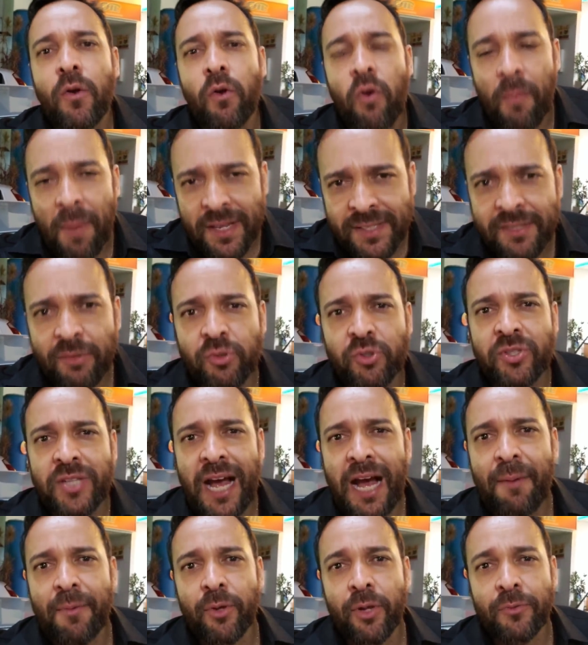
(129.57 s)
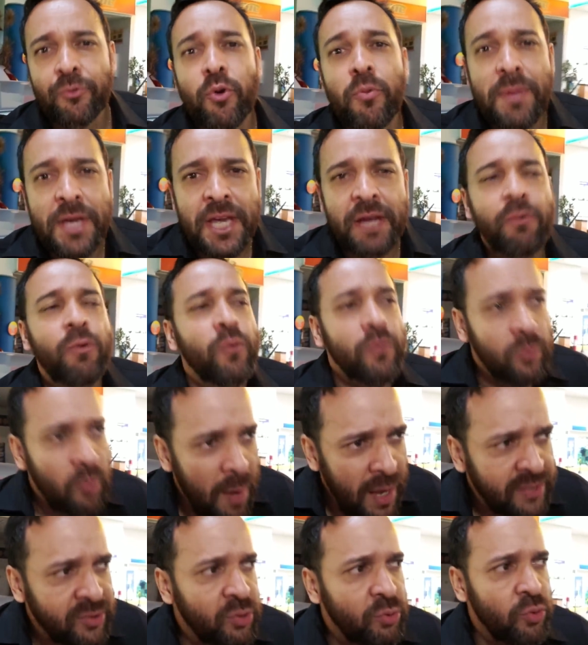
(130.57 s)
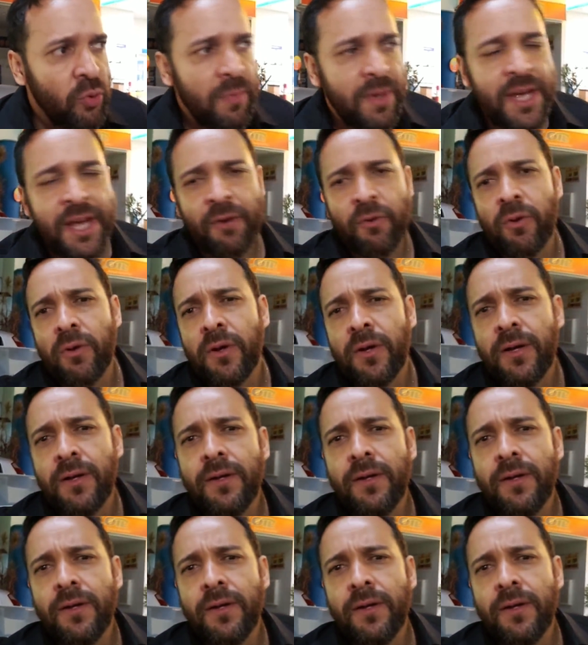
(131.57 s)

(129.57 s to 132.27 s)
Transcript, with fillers: Começa no sábado. Domingo? Começa no domingo.